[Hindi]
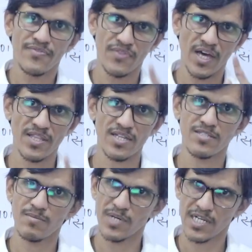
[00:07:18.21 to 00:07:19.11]
नानक
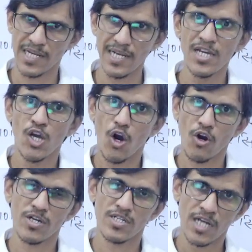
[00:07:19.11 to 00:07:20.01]
जी पटेल
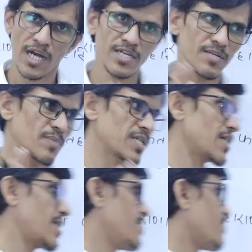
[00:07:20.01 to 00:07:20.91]
और ठाकरी
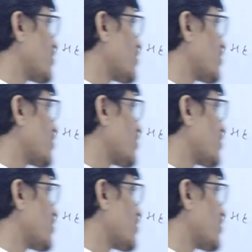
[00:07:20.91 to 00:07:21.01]
पटेल